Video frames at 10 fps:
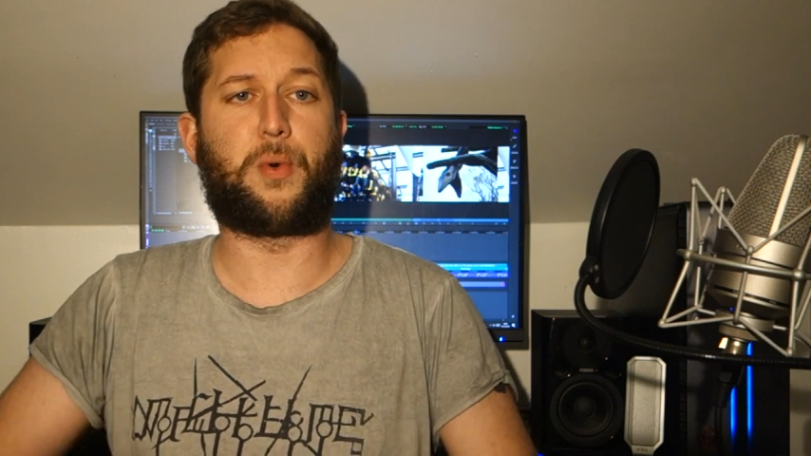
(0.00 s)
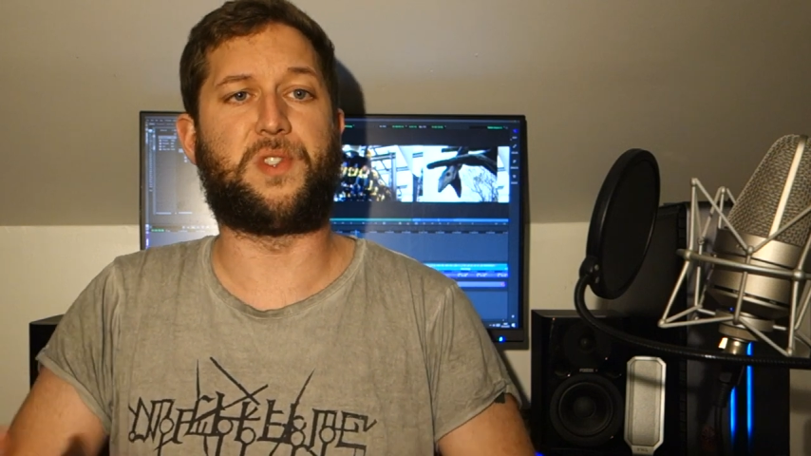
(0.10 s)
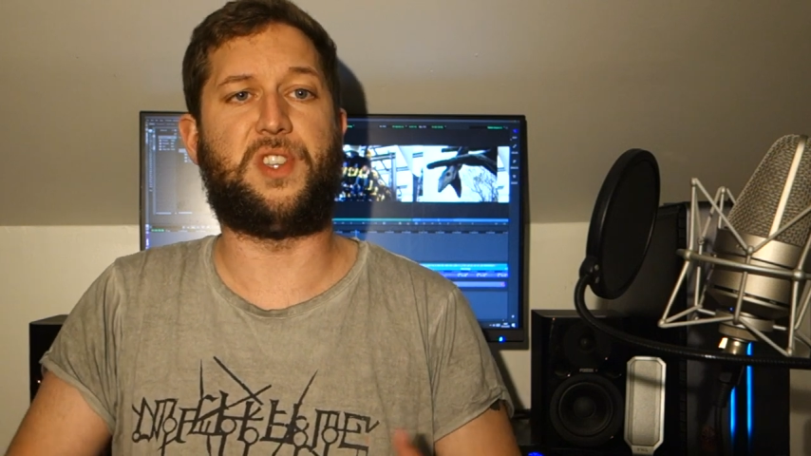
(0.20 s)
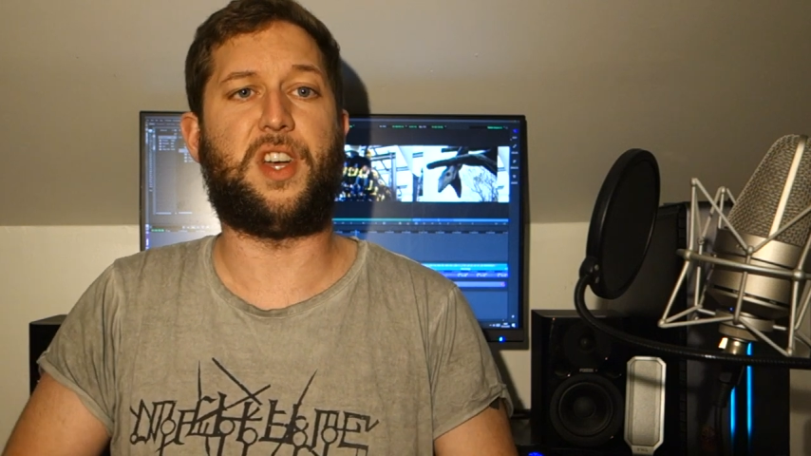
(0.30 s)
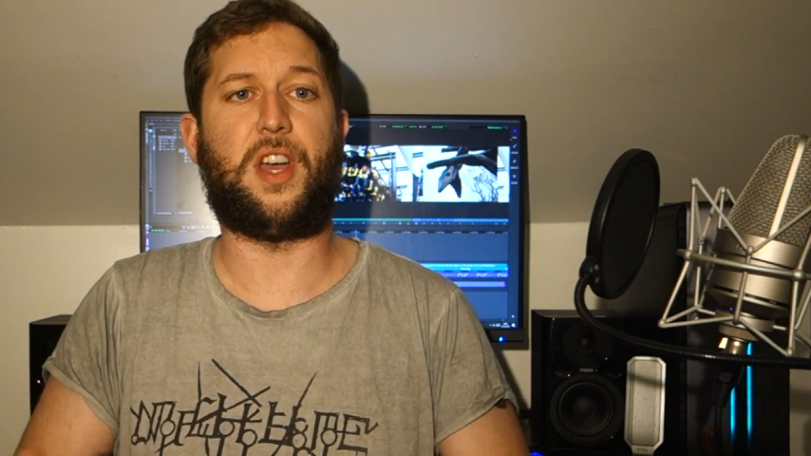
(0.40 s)

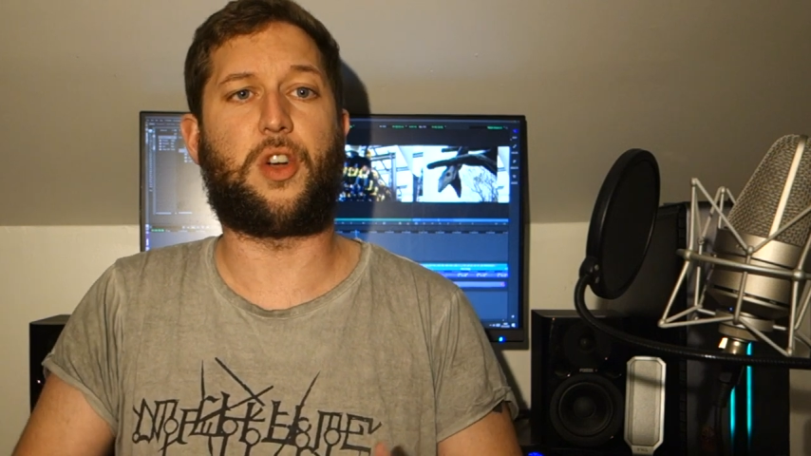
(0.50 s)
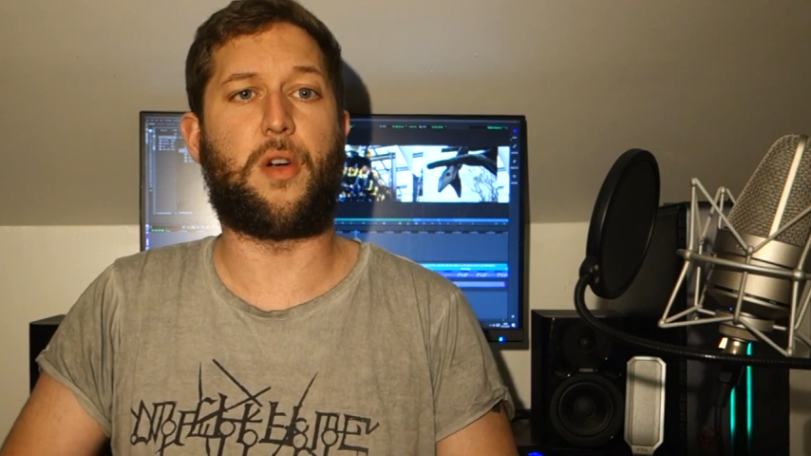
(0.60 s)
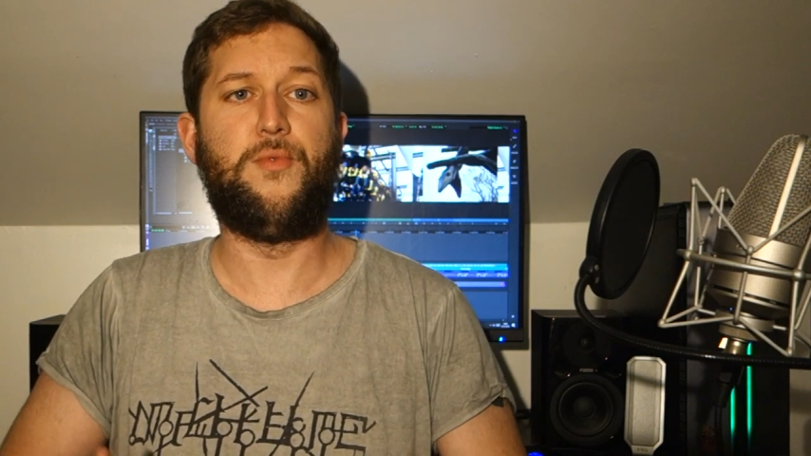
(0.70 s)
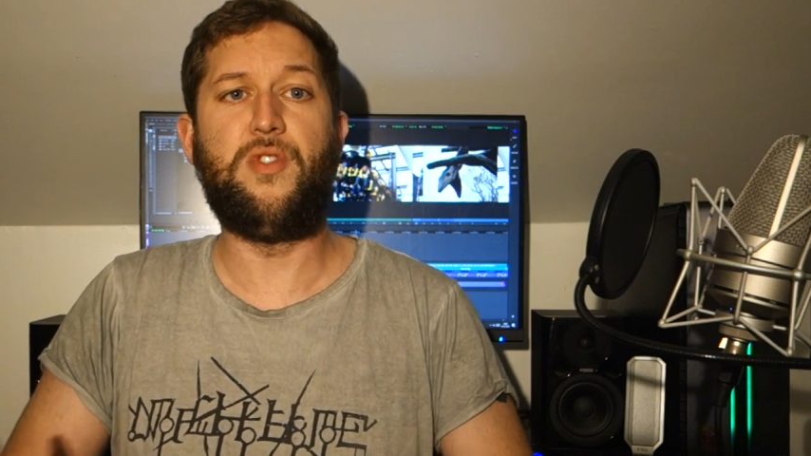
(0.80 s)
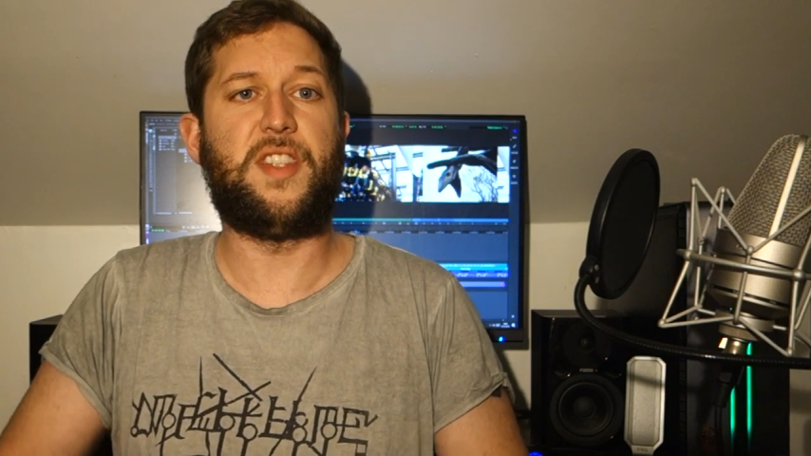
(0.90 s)
considéré
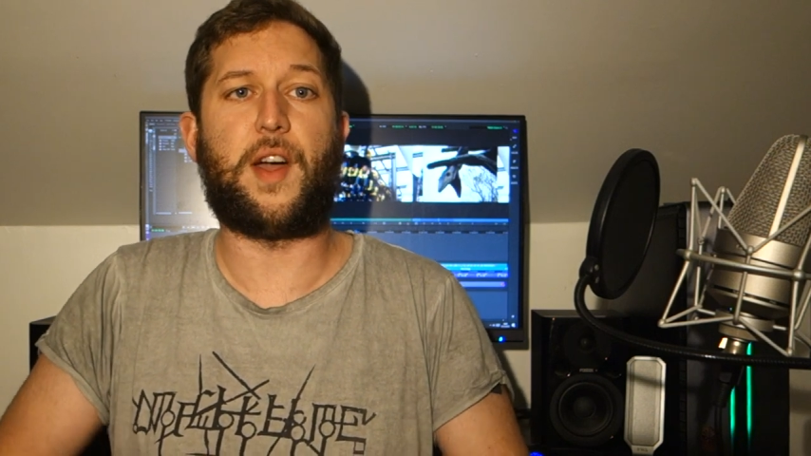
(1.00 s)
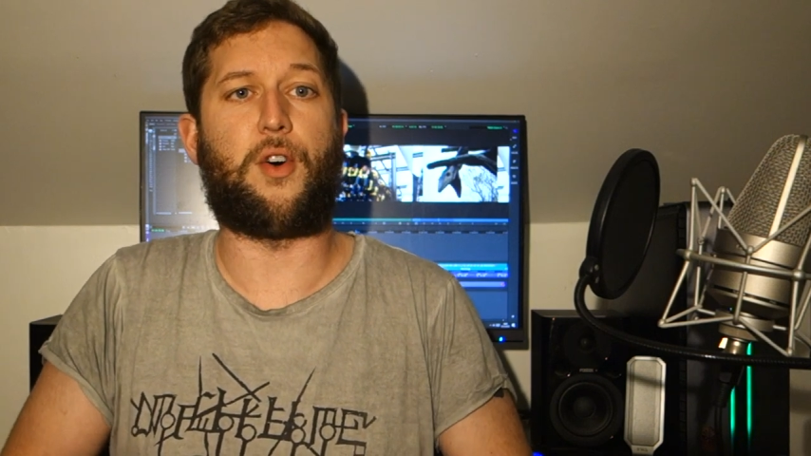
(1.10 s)
comme une des